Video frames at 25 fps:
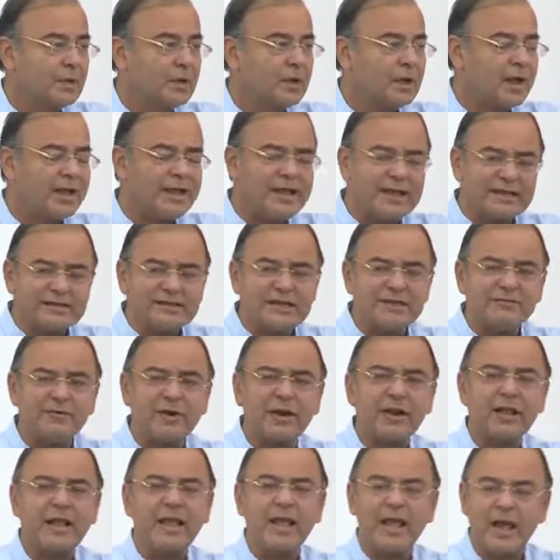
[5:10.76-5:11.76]
कई ऐसे
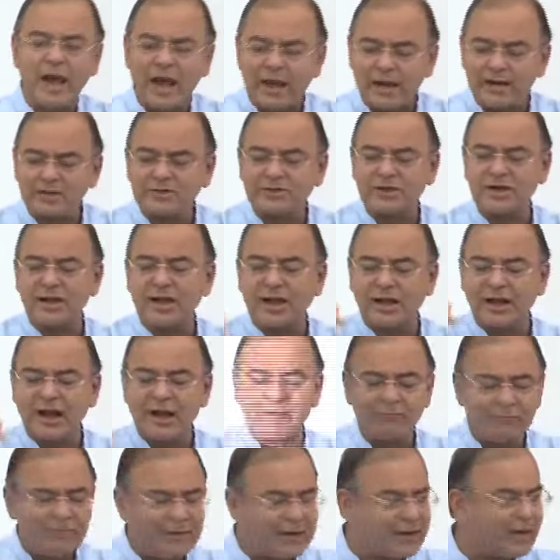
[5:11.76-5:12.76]
वर्ग हैं आरक्षण का
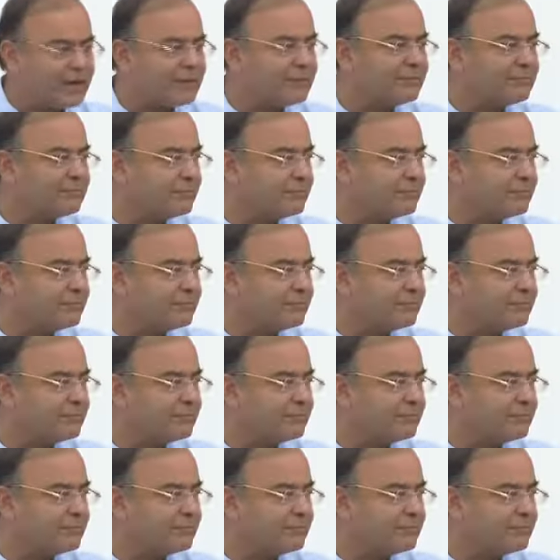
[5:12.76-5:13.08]
लाभ मिला